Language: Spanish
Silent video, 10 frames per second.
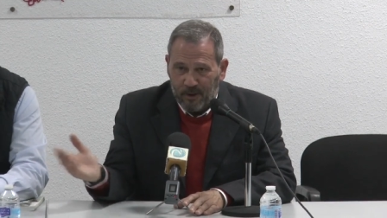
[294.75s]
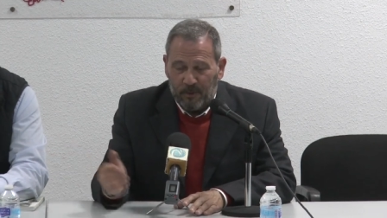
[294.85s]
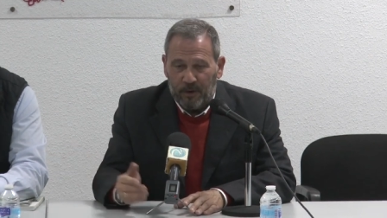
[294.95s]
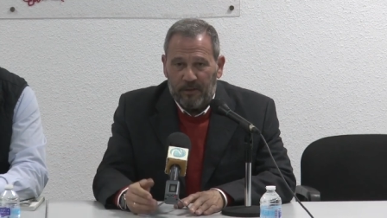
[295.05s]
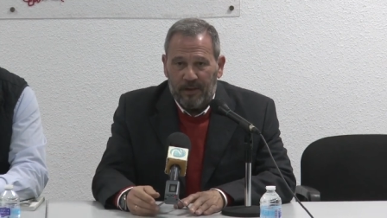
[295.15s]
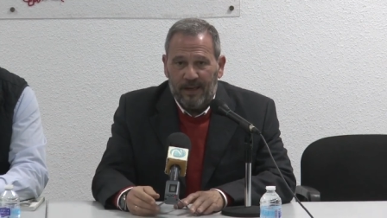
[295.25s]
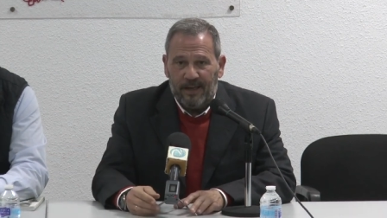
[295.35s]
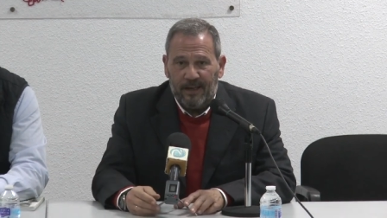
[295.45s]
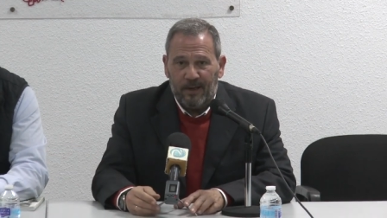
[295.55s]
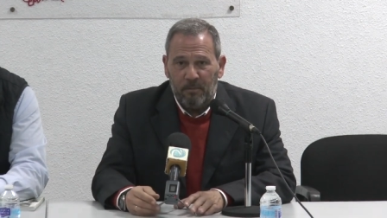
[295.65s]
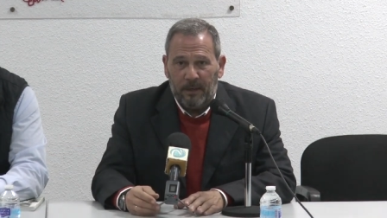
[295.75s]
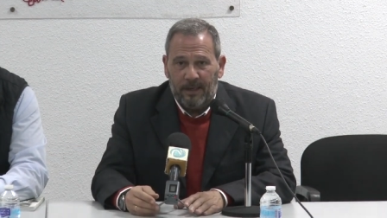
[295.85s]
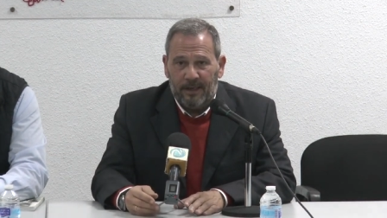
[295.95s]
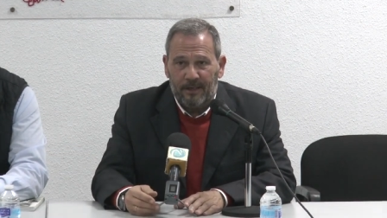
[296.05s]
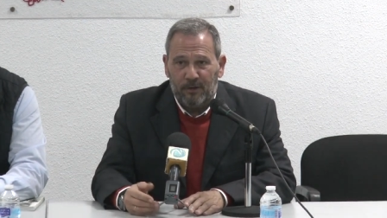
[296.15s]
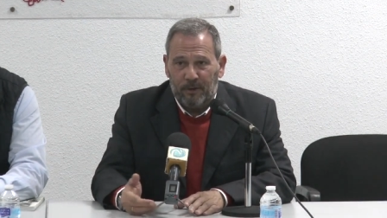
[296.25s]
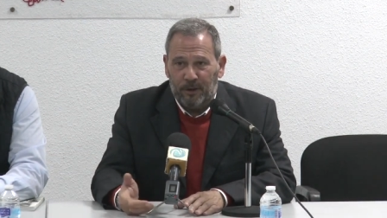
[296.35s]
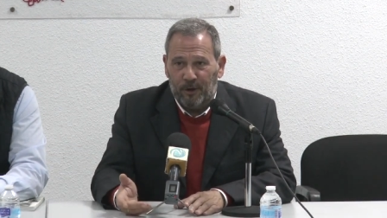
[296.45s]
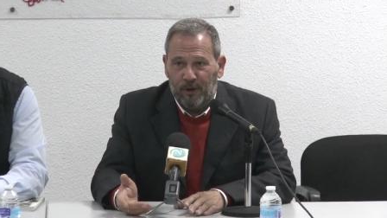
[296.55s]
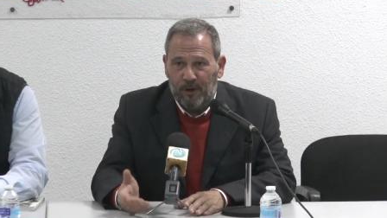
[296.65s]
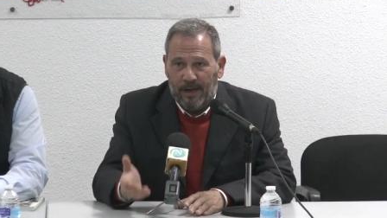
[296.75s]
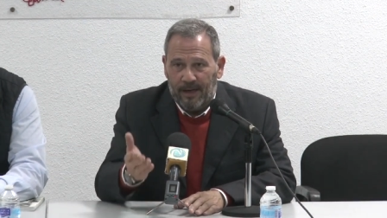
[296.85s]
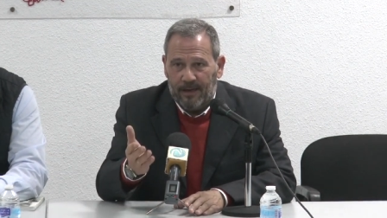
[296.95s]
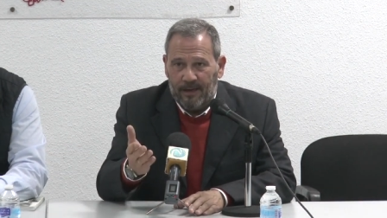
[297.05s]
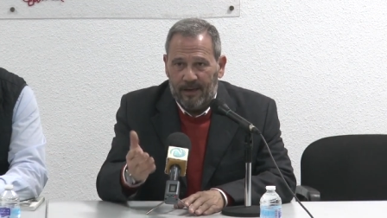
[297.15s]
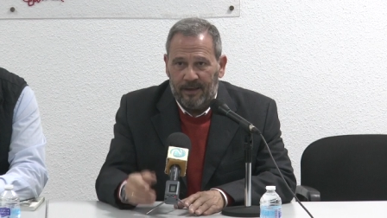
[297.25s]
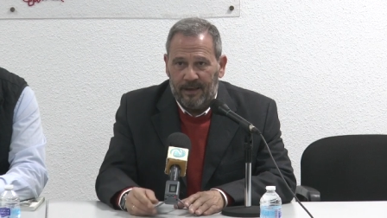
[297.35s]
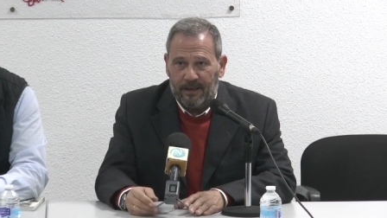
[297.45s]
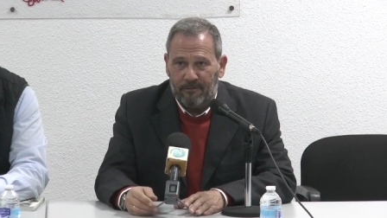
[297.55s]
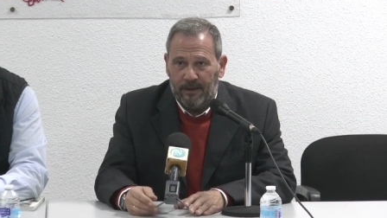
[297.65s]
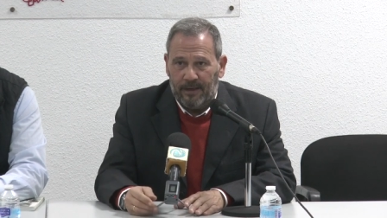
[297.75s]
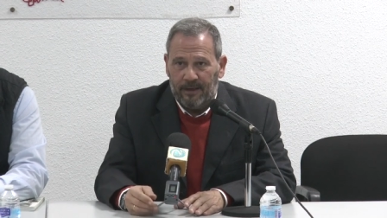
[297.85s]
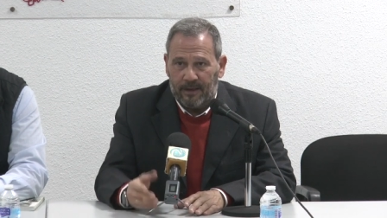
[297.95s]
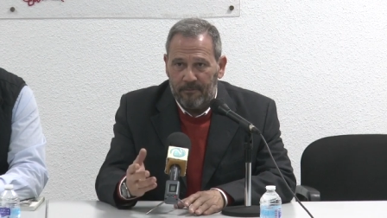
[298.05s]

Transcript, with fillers: como decía la compañera, sobre todo a Rafael.